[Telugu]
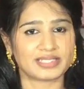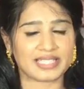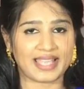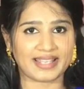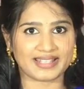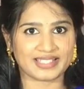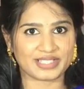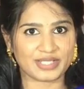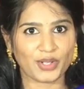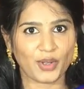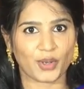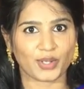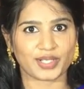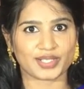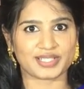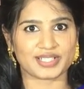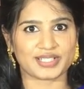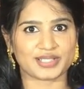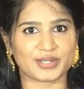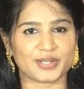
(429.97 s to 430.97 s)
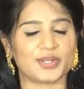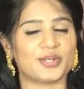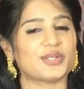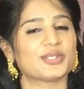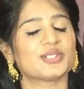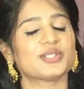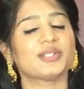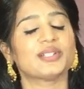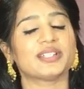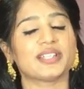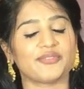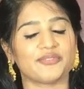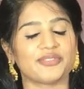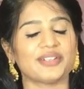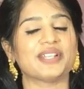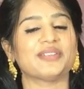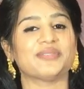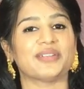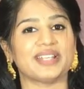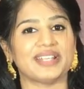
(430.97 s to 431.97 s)
శారీస్ని ఆర్డర్ చేసుకోవచ్చు
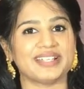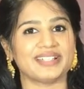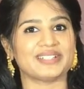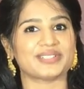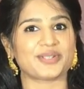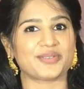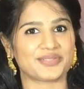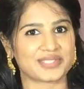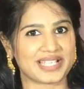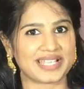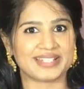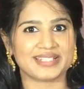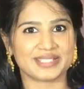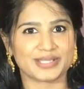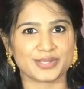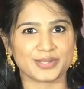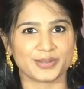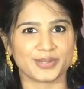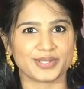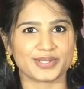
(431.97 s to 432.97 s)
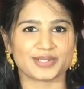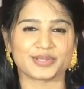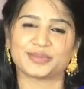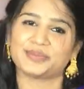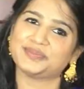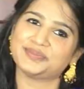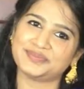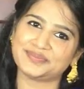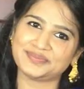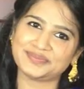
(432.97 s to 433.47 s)
డిఫరెంట్ వెరైటీస్ ఆఫ్ శారీస్ చూడొచ్చు